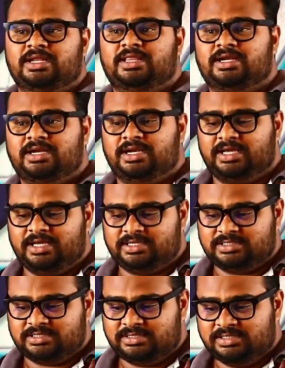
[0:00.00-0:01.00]
లేదంటే
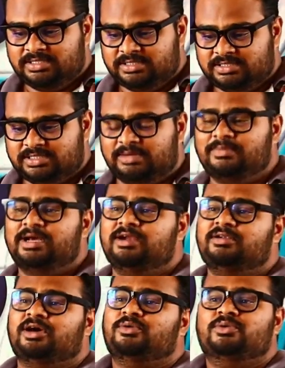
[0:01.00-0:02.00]

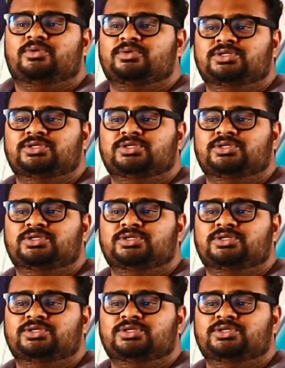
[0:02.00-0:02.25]
సమాన హక్కు